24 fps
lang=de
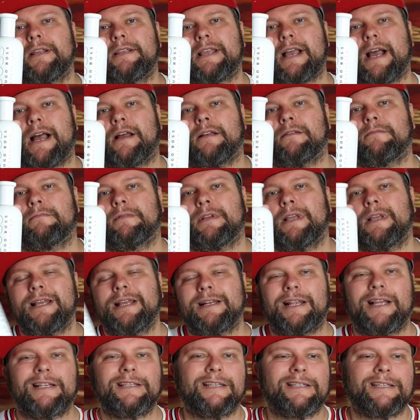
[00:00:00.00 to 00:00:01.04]
Ja,
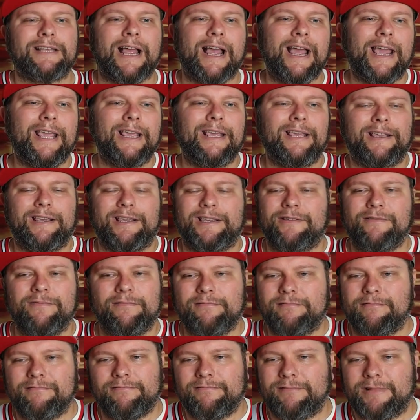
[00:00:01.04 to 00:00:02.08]
das ist eigentlich,
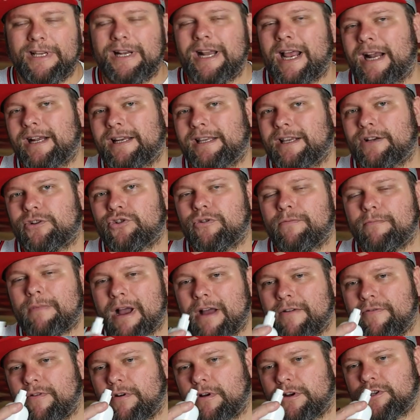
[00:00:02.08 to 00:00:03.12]
den hatte ich ja schon
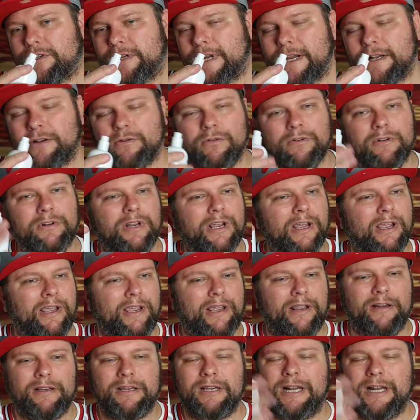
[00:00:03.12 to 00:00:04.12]
mal vorgestellt und äh,